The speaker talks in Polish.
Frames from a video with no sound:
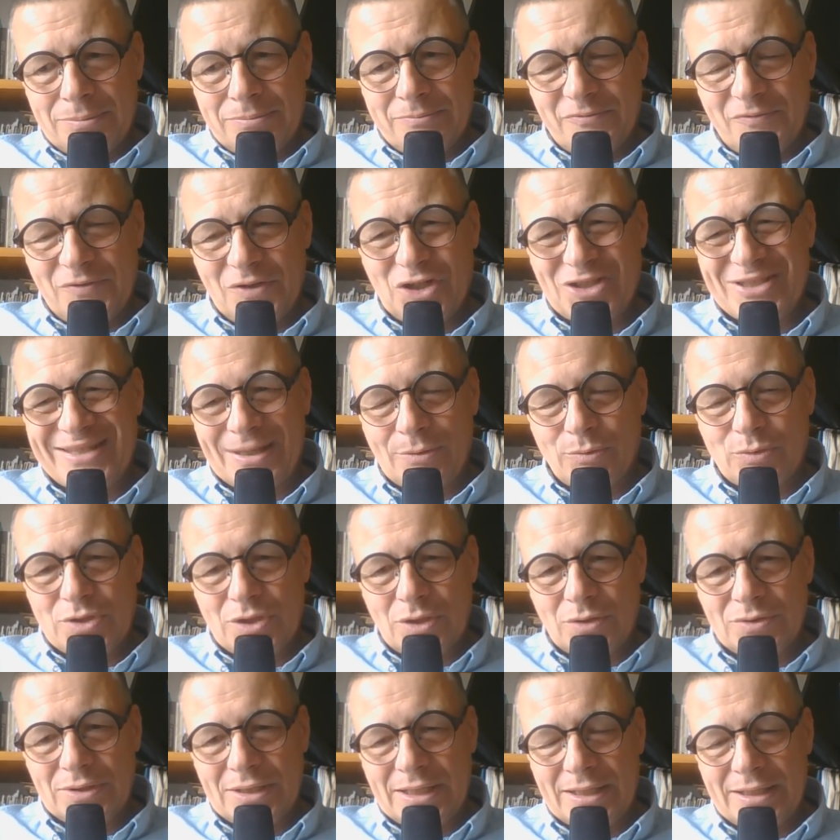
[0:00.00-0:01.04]

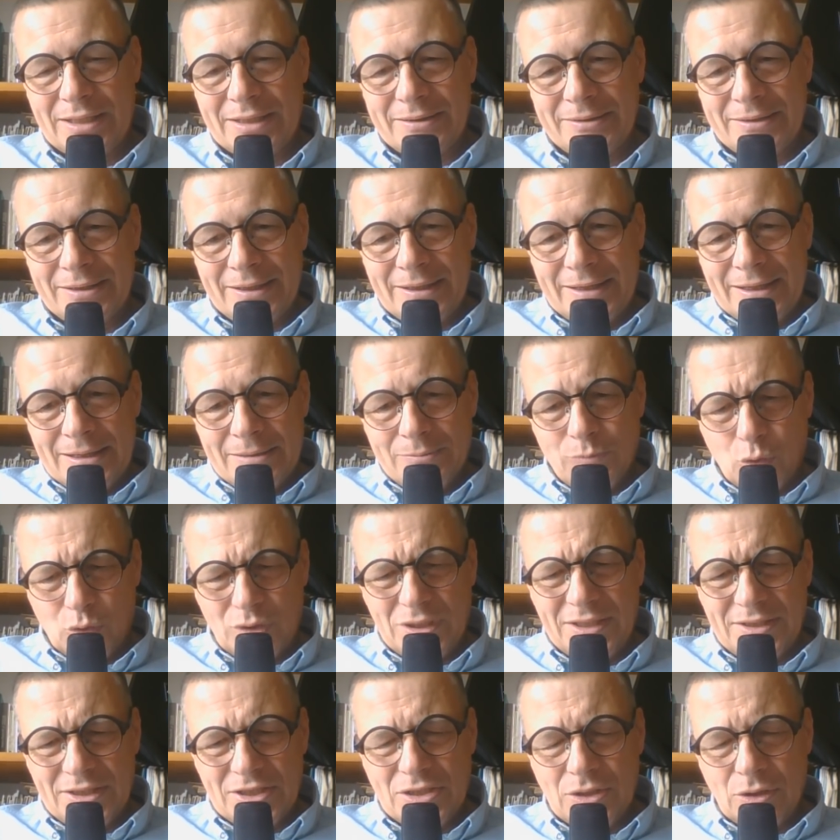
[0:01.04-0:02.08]
wykształcone, bo
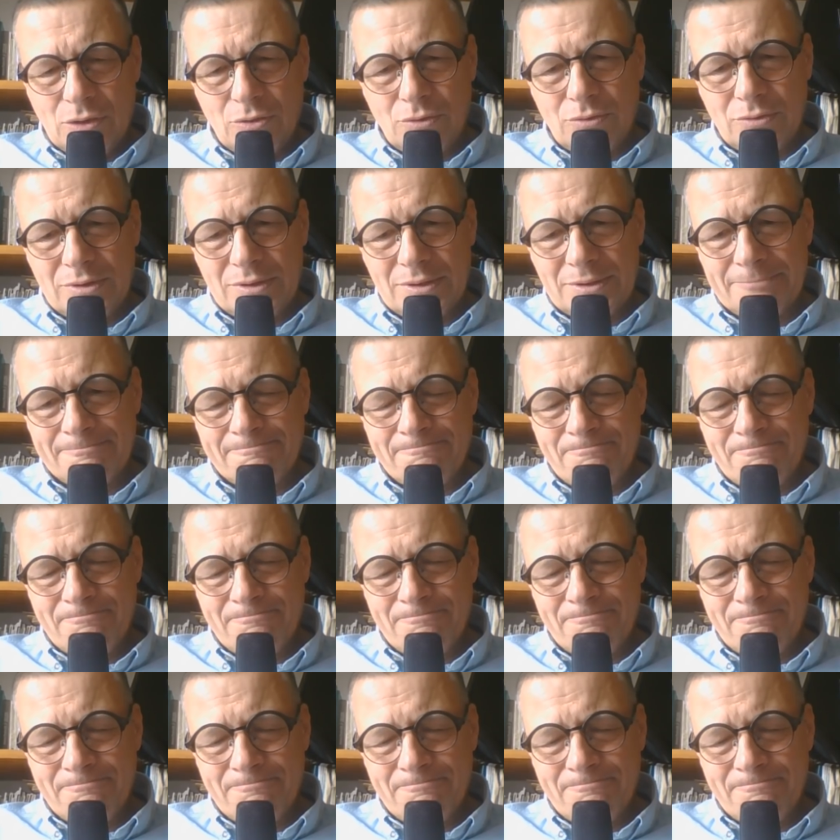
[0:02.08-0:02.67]
Chiny są e,